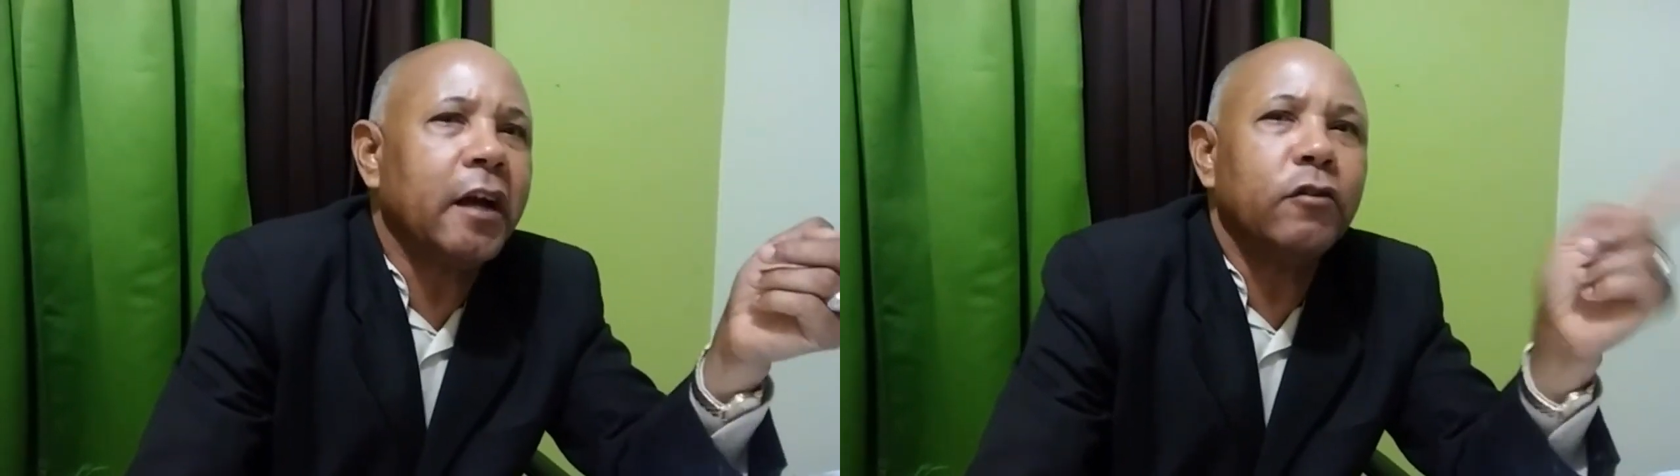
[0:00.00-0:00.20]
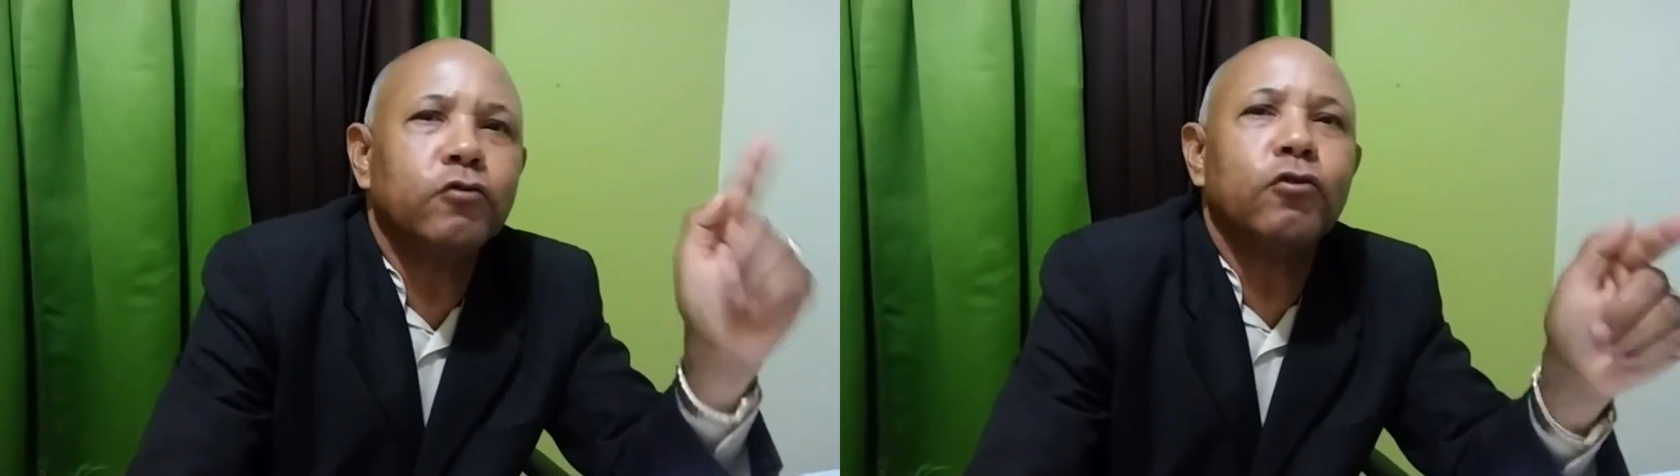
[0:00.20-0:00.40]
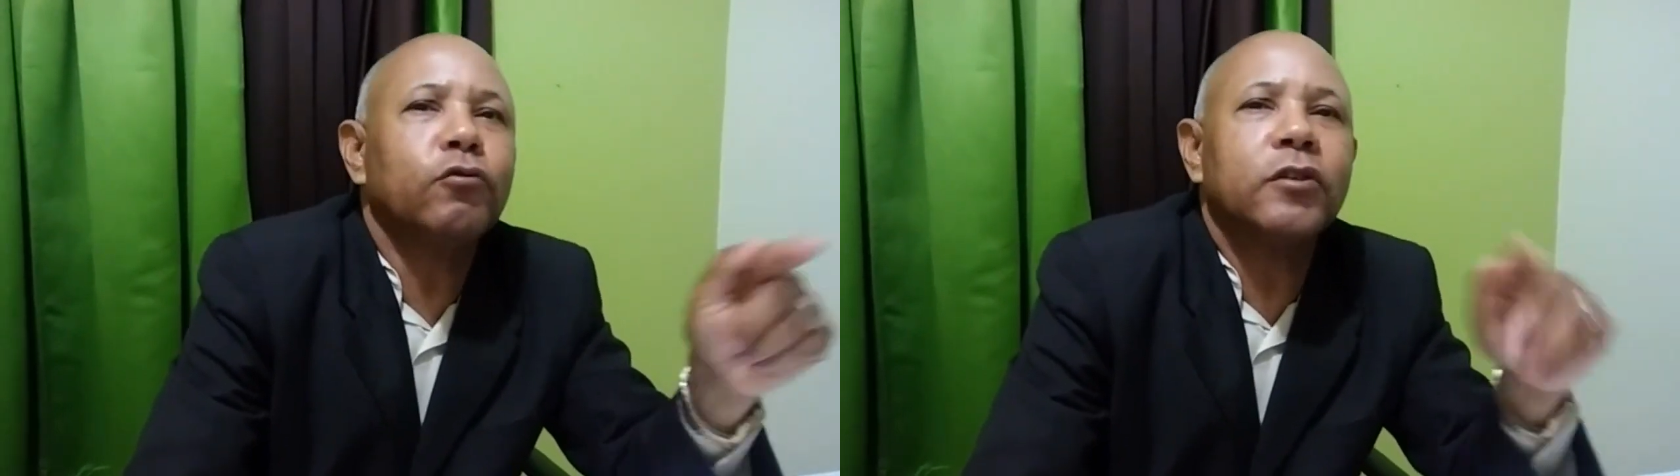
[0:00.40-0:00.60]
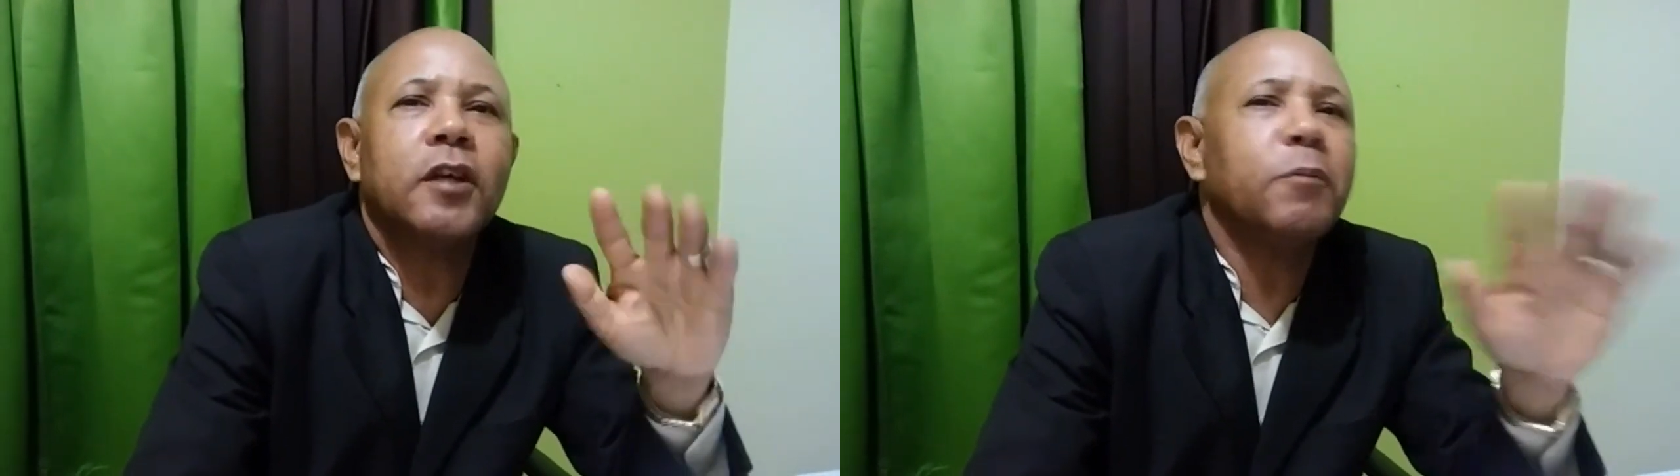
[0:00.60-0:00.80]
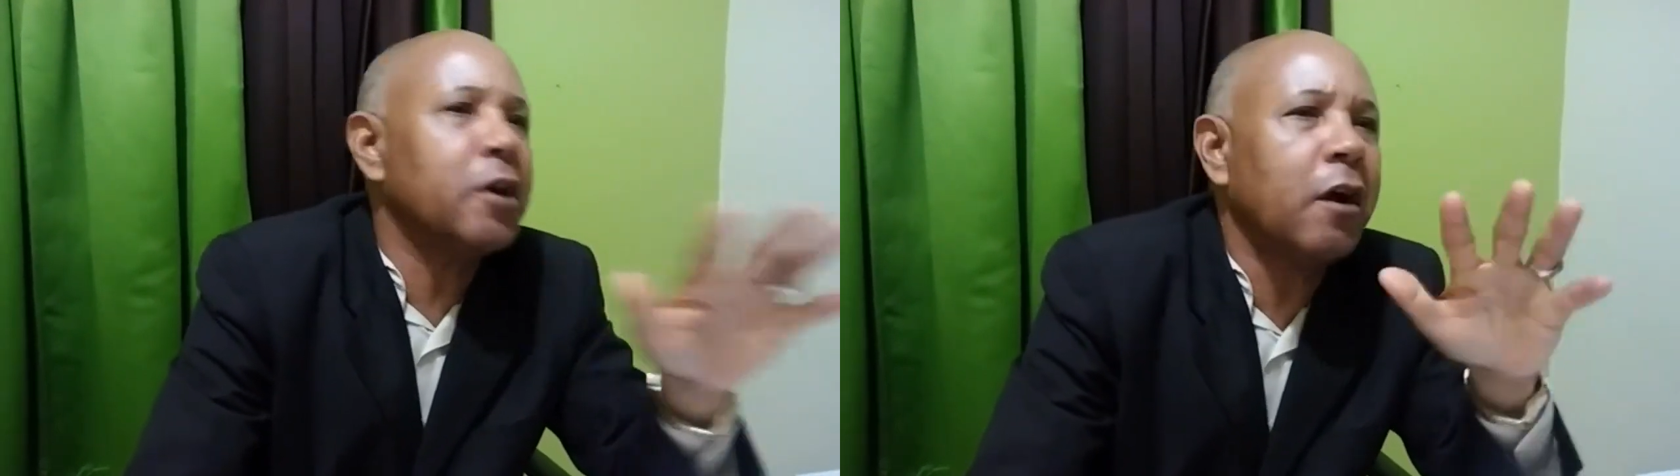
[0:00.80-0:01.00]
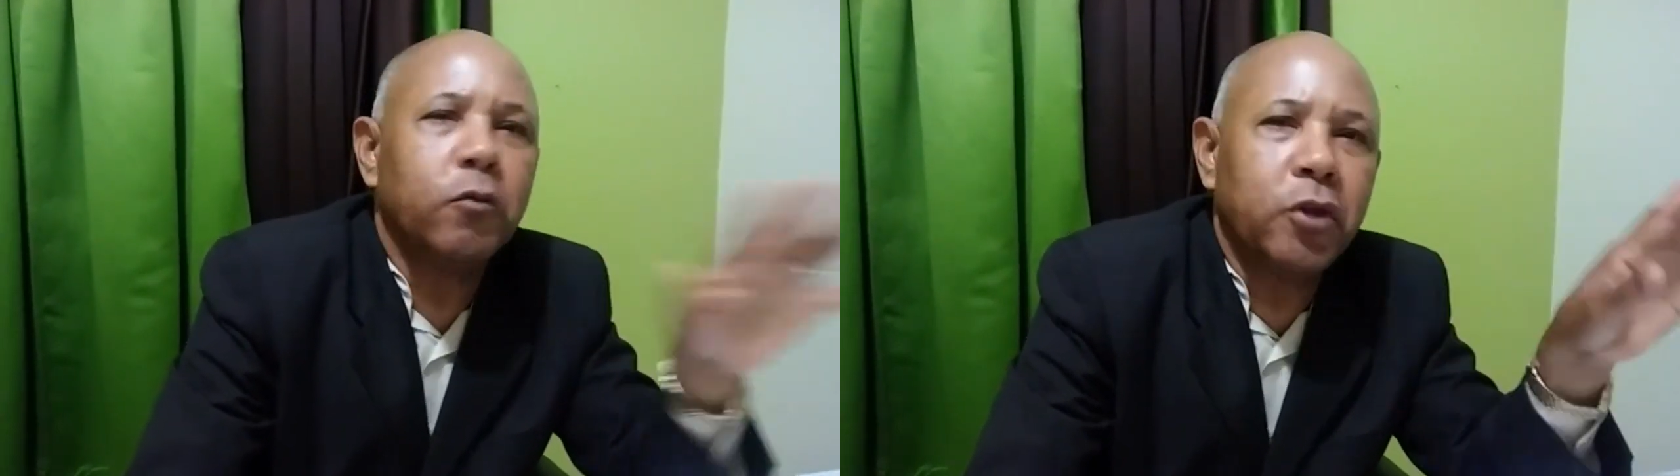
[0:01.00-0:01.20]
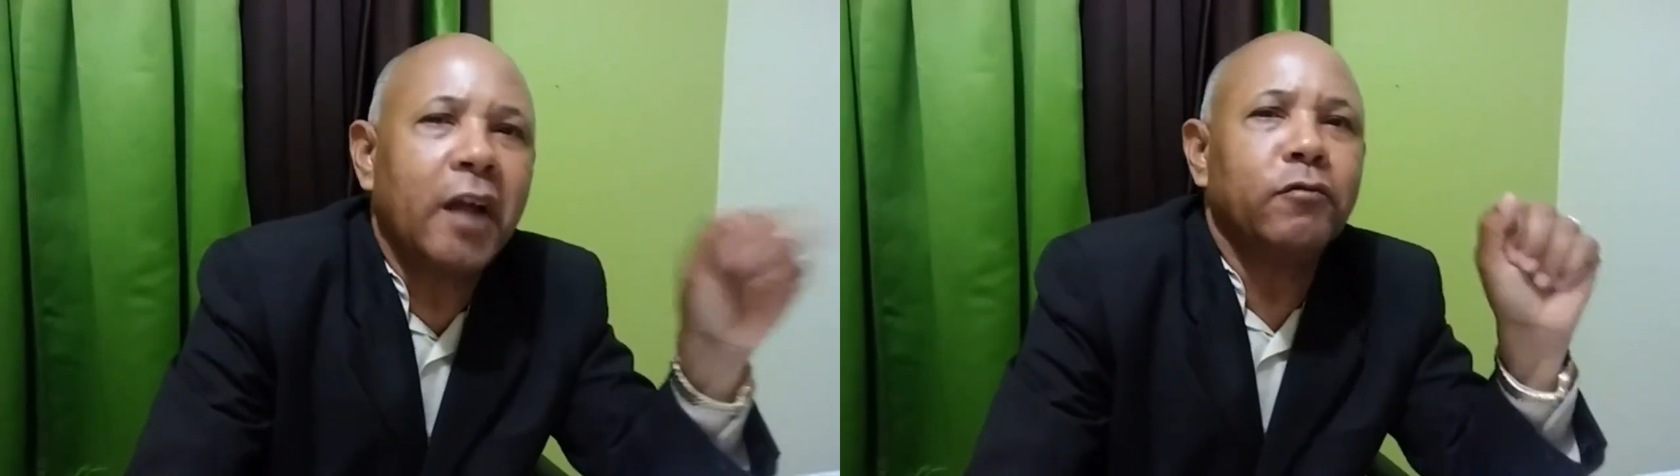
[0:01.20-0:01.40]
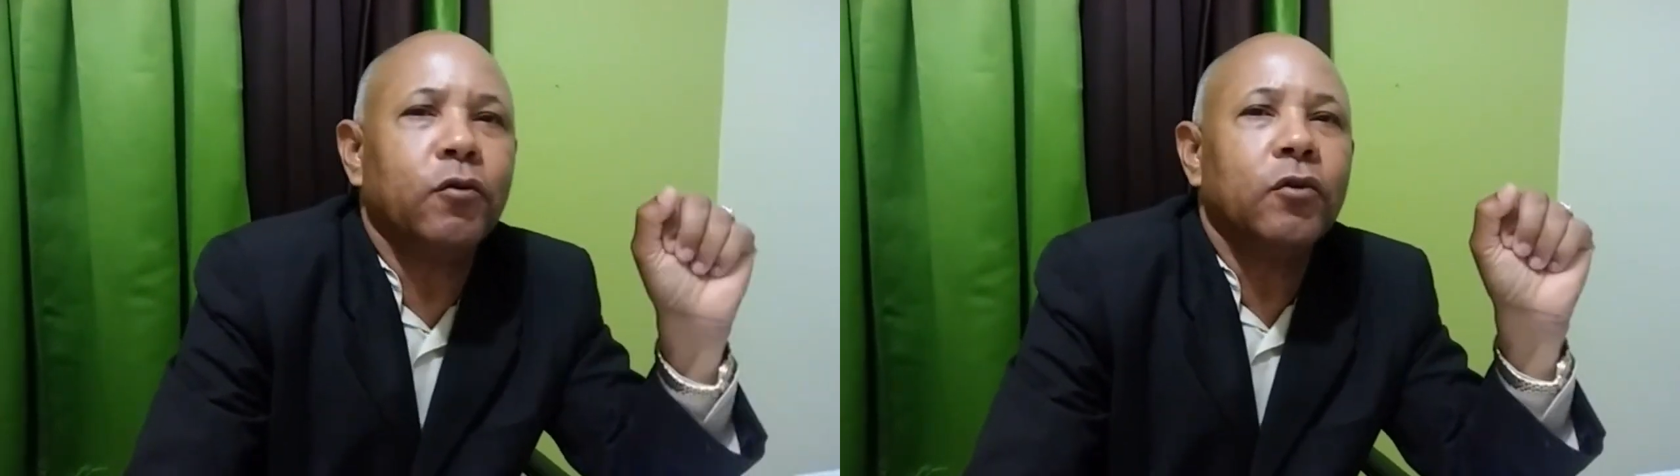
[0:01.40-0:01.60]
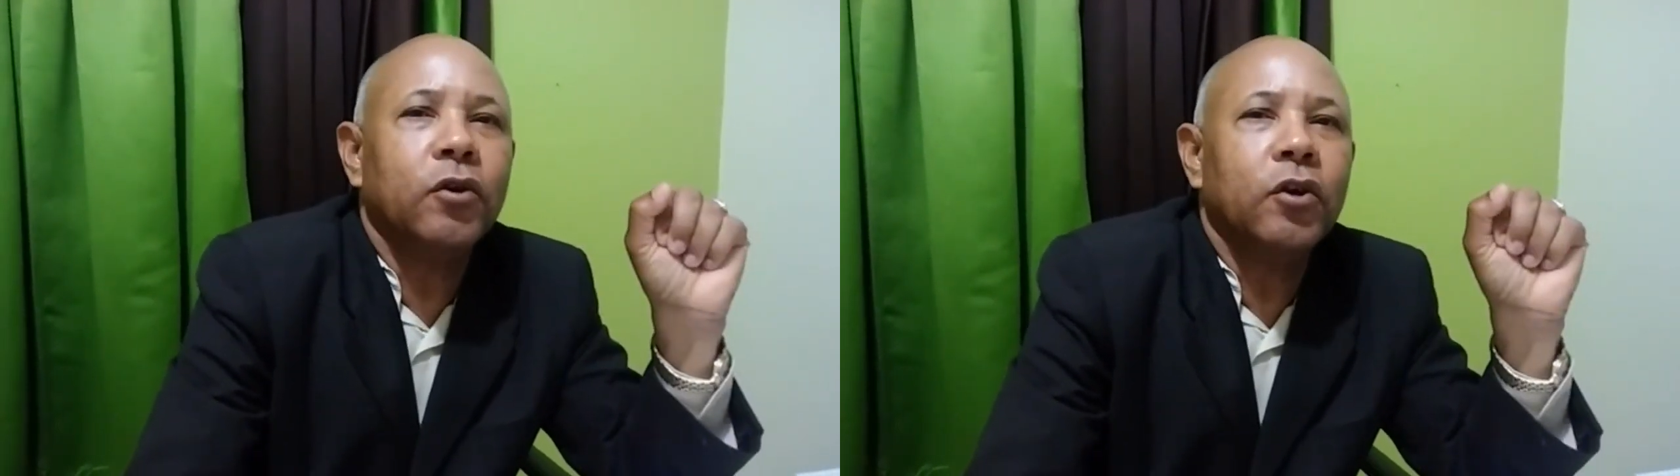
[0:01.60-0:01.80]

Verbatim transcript: que nosotros estamos incautando.